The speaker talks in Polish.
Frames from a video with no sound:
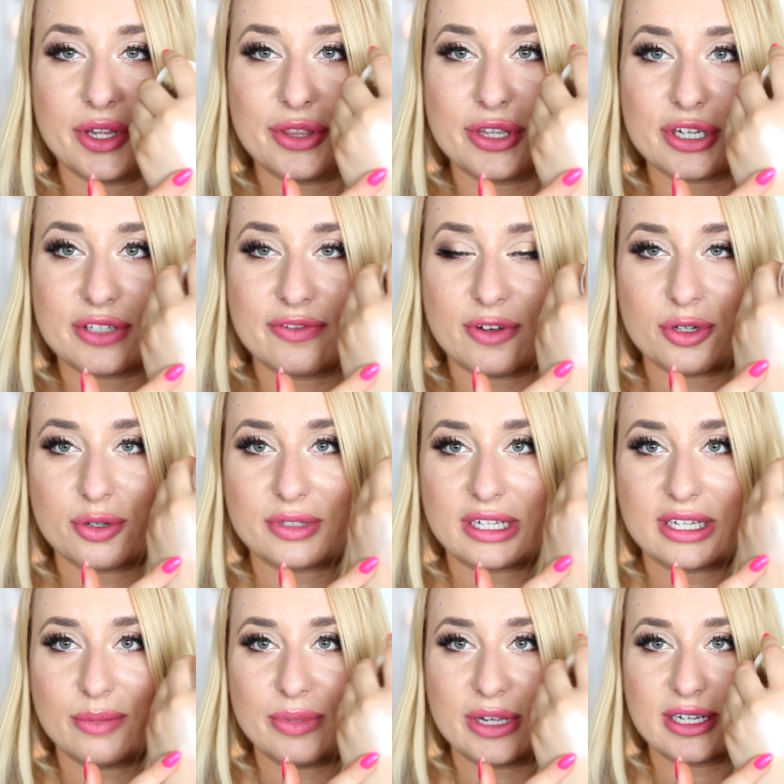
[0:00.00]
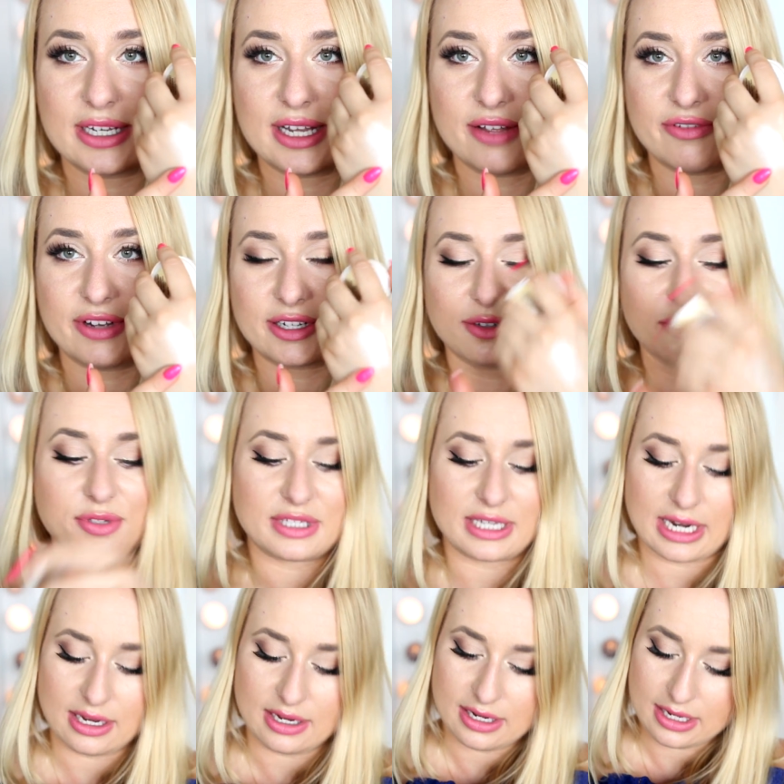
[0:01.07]
I też tworzą taki piękny efekt
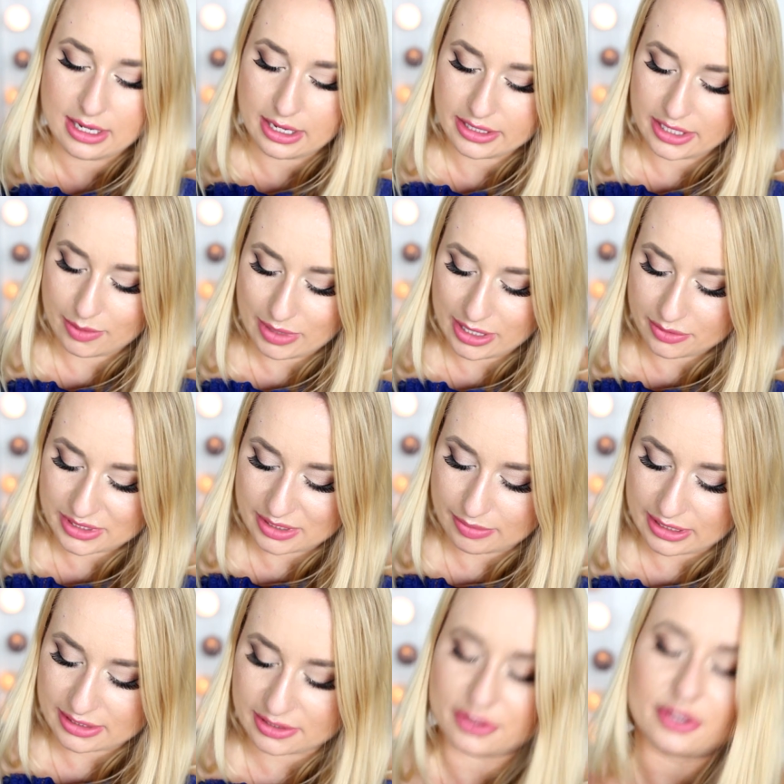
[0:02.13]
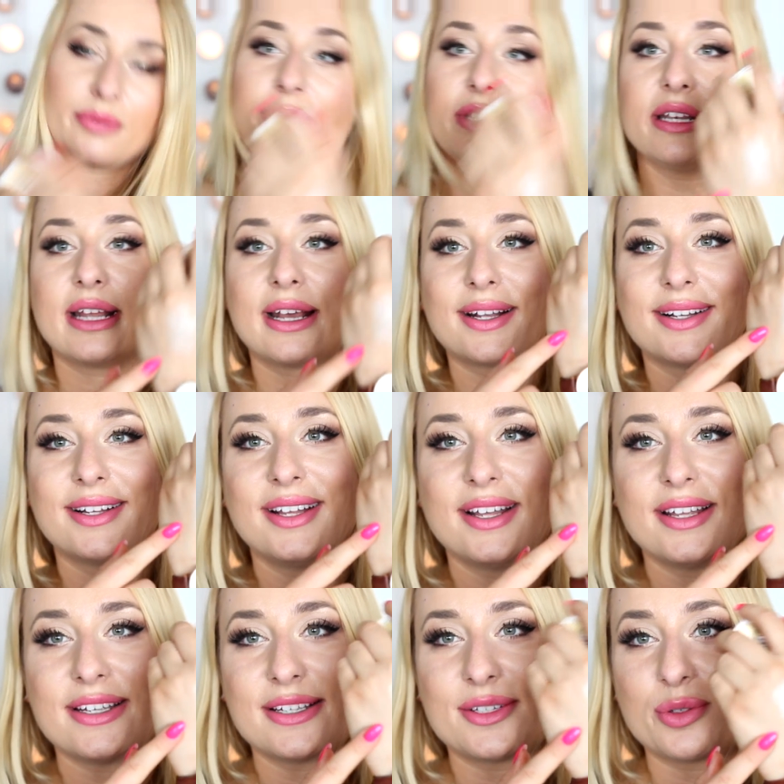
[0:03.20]
lustra. Nie mają za bardzo drobinek,
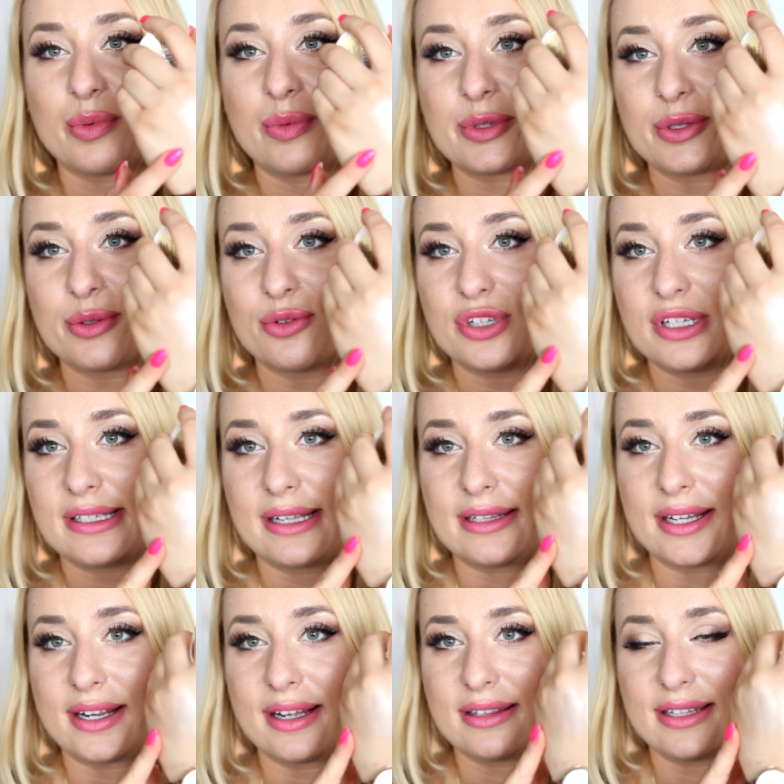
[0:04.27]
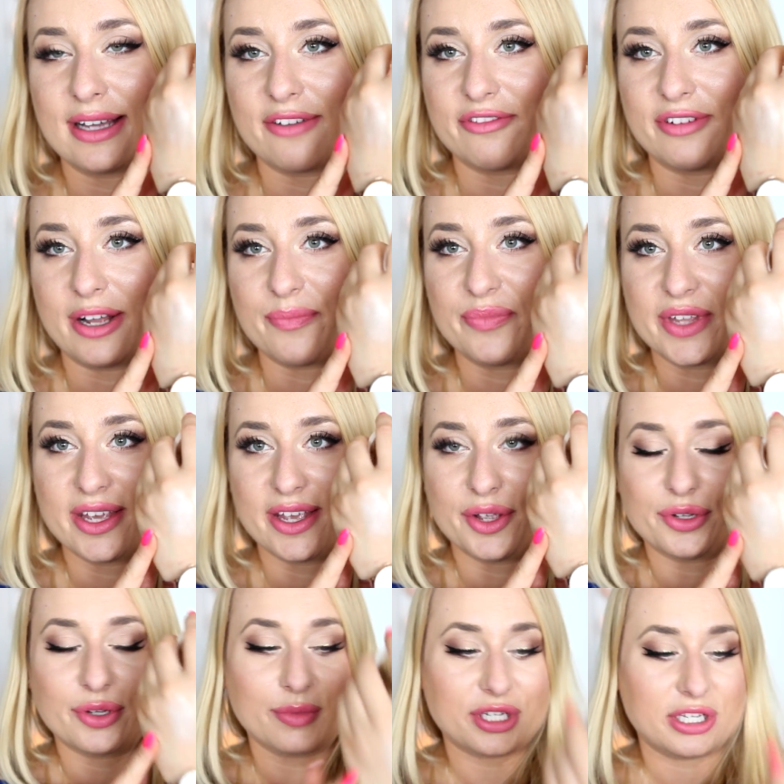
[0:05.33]
jest tu po prostu czysta taka tafla.
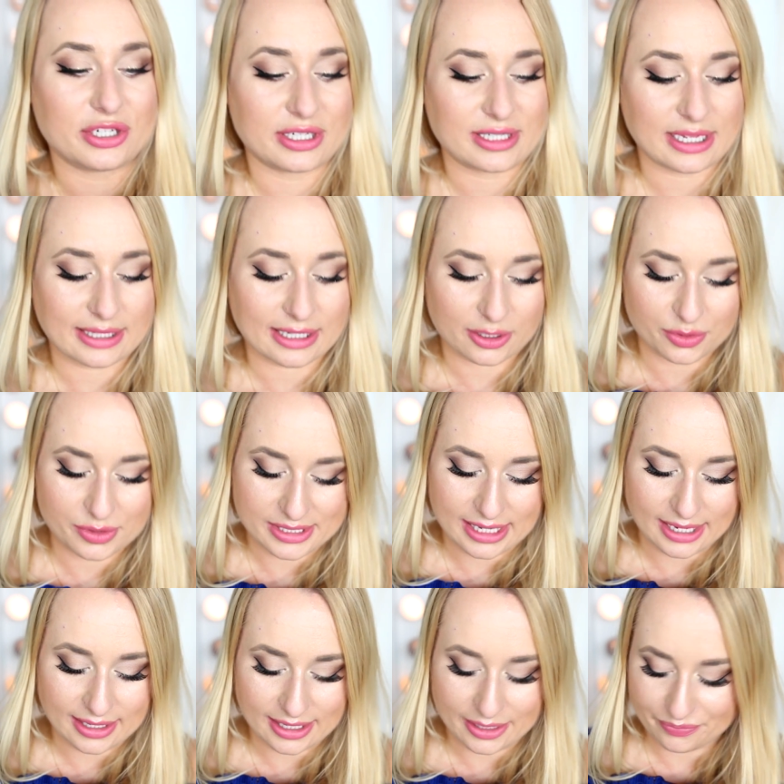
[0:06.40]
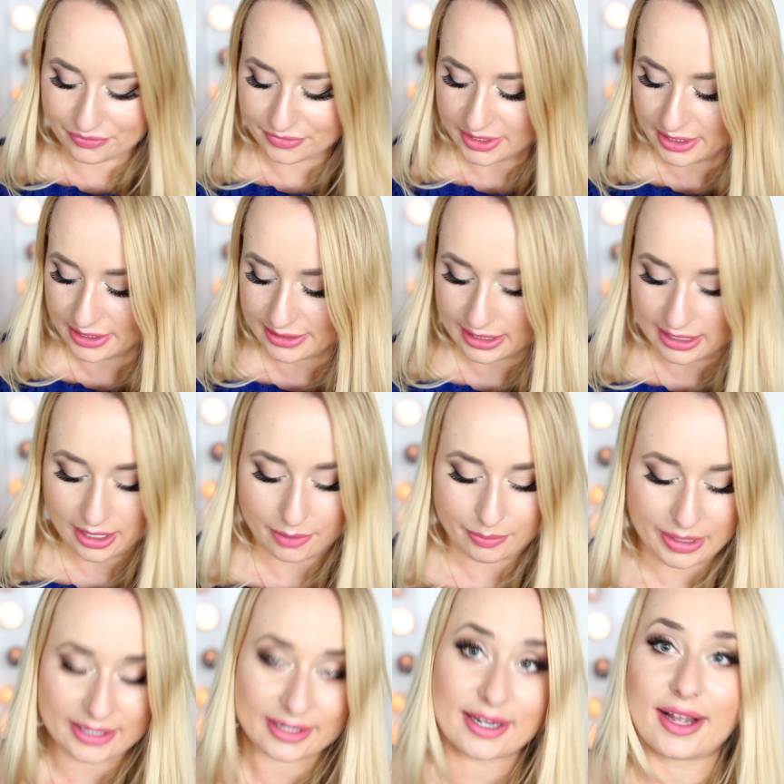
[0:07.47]
No myślę, że za taką cenę i taka
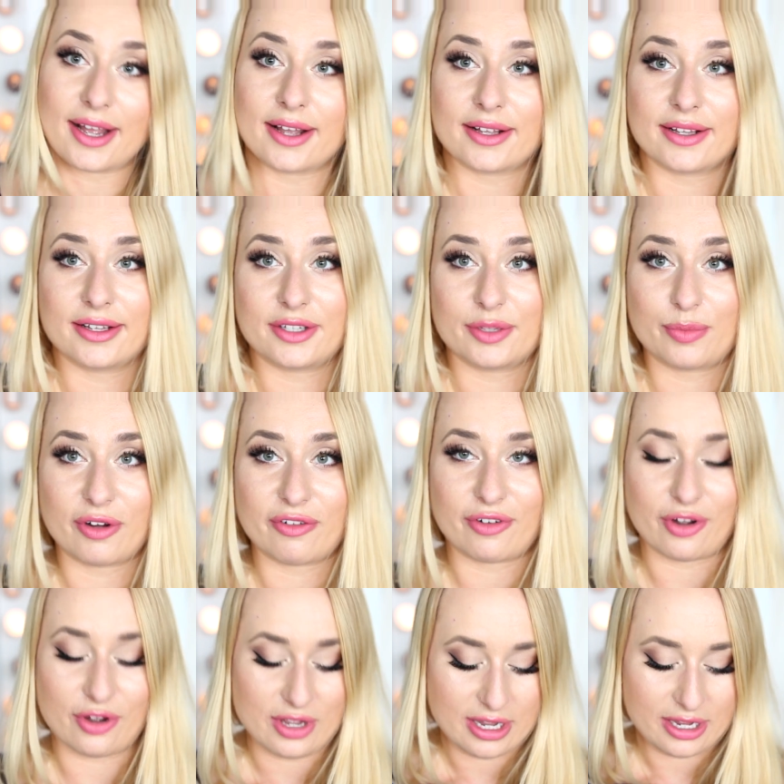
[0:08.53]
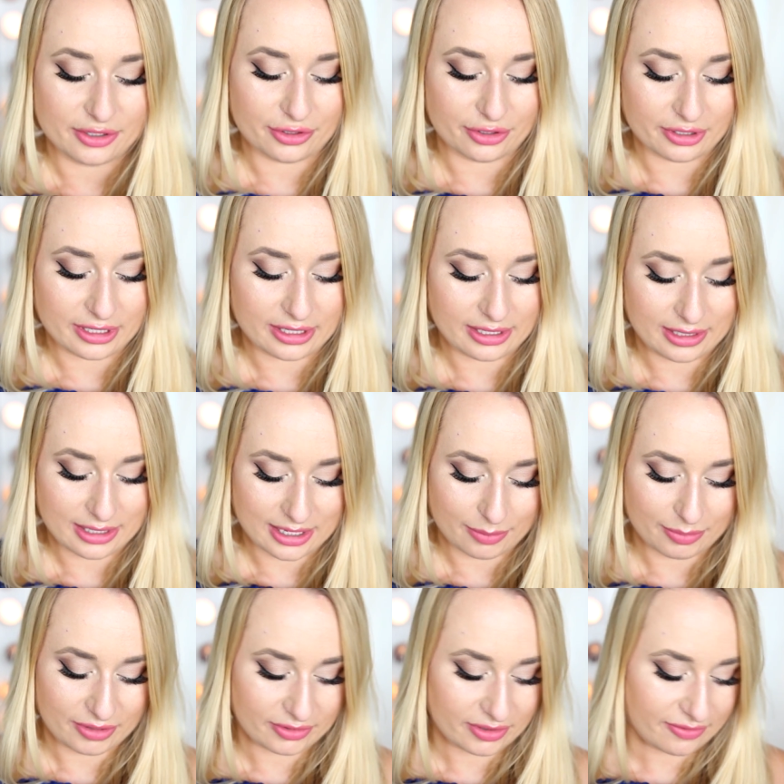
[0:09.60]
marka e, typowo drogeryjna
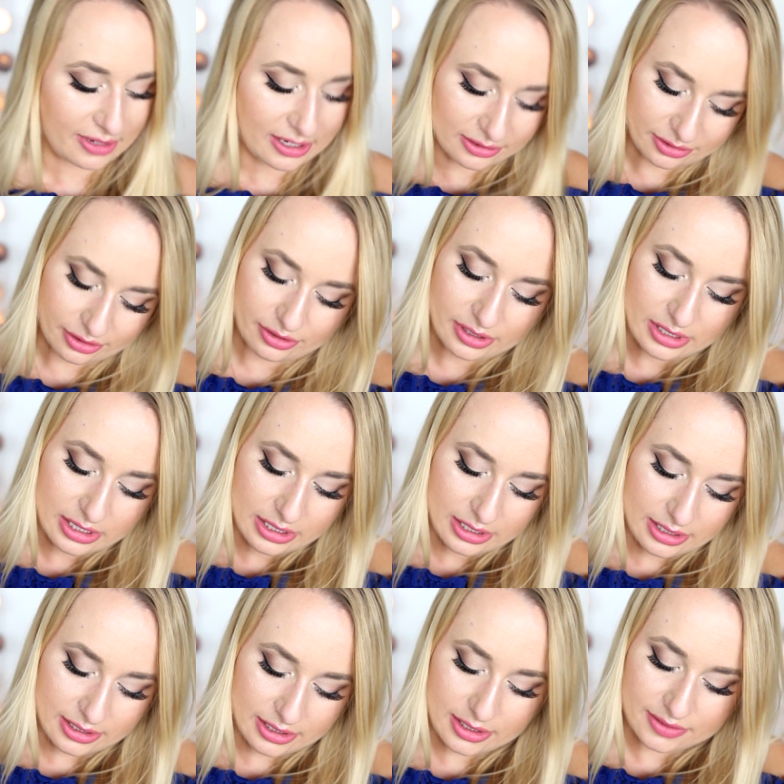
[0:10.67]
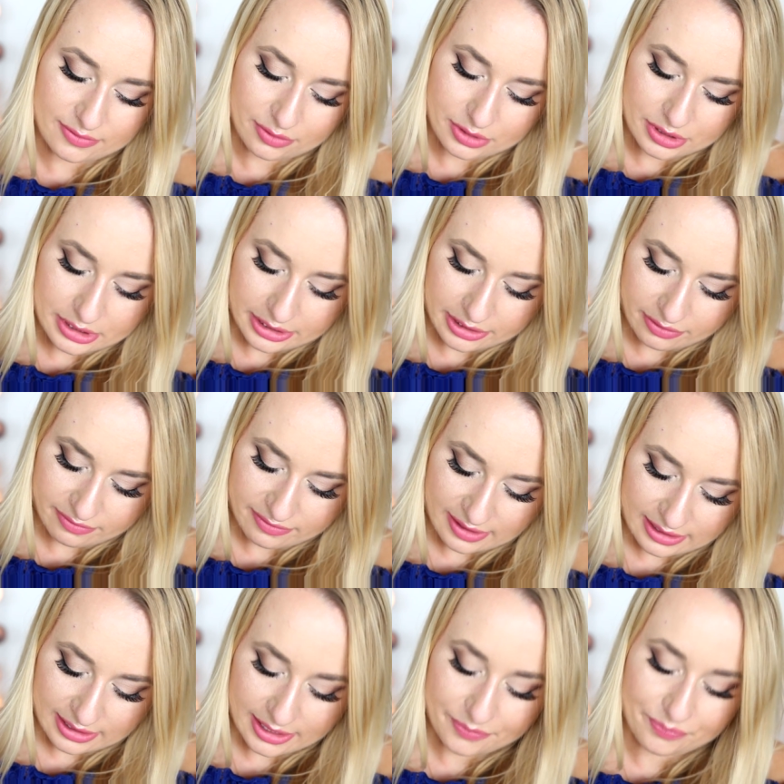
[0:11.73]
naprawdę warto e, zwrócić na nie
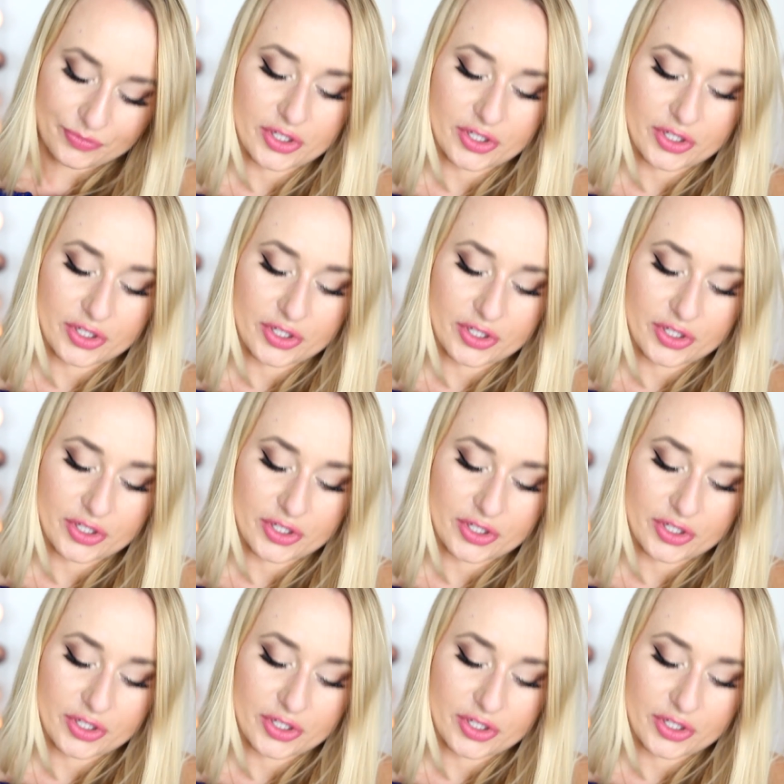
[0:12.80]
uwagę.